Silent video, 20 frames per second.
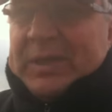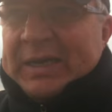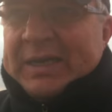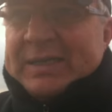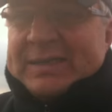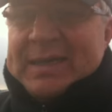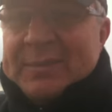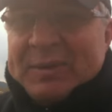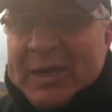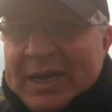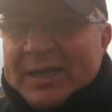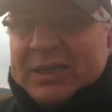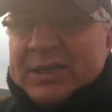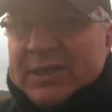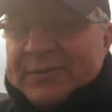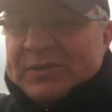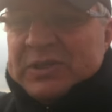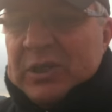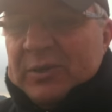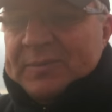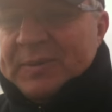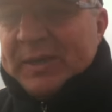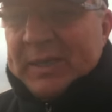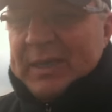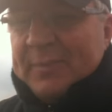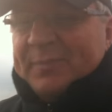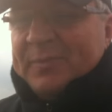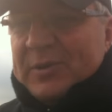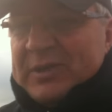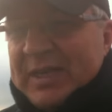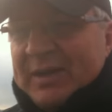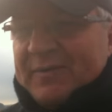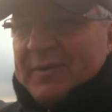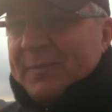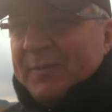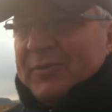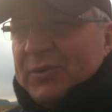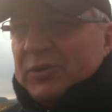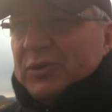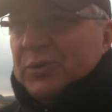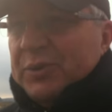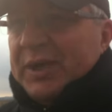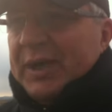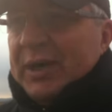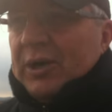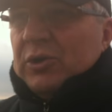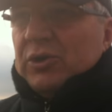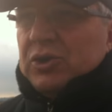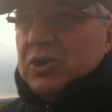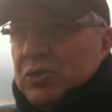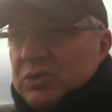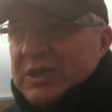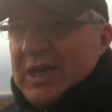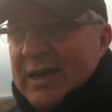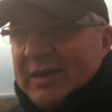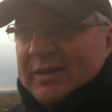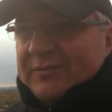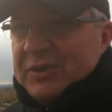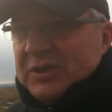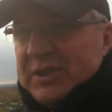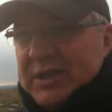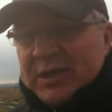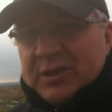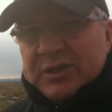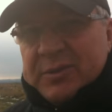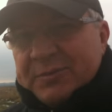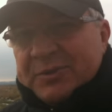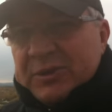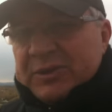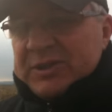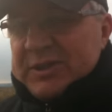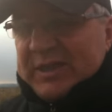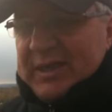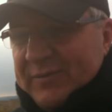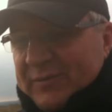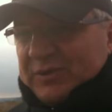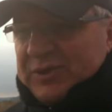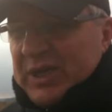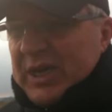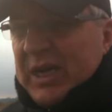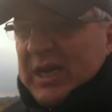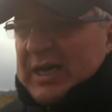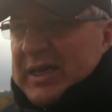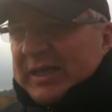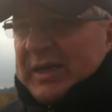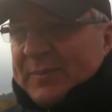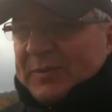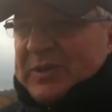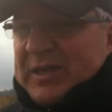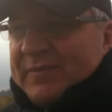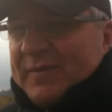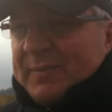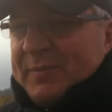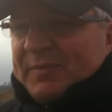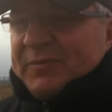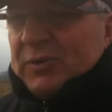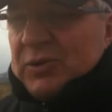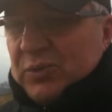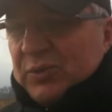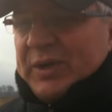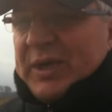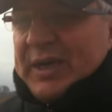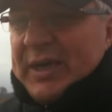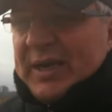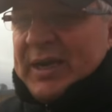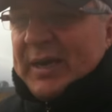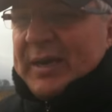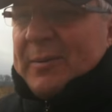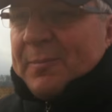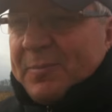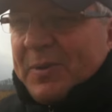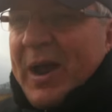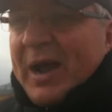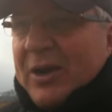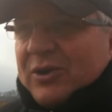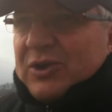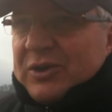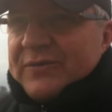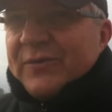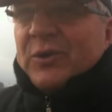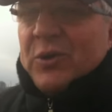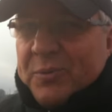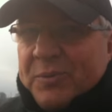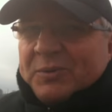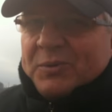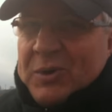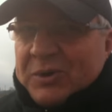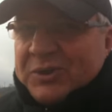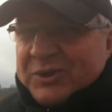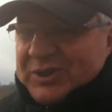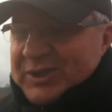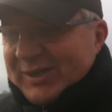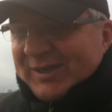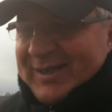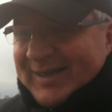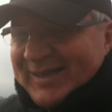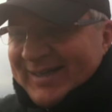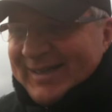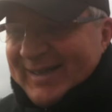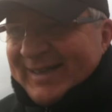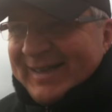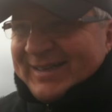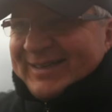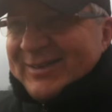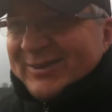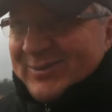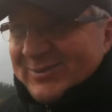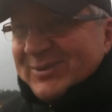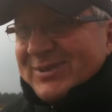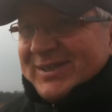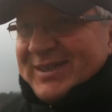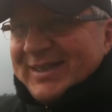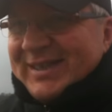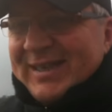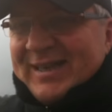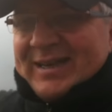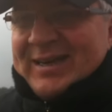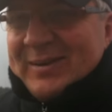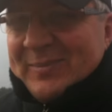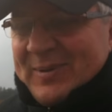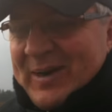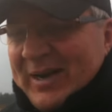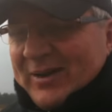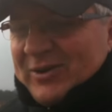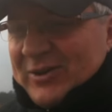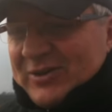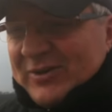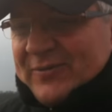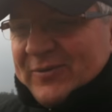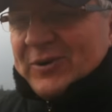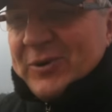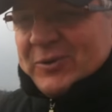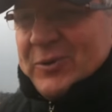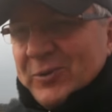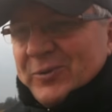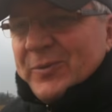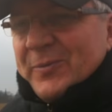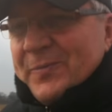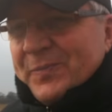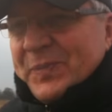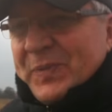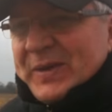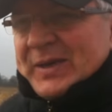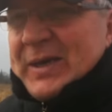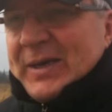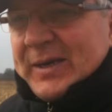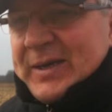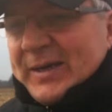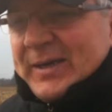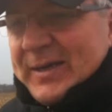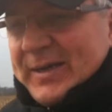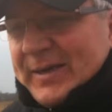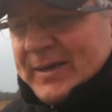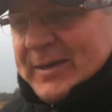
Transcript: takie zamykanie się w sobie, ta postawa powoduje odrzucanie wszystkiego, co przychodzi z zewnątrz. Ta postawa powoduje brak rozwoju miłości do ludzi, brak rozwoju y, y,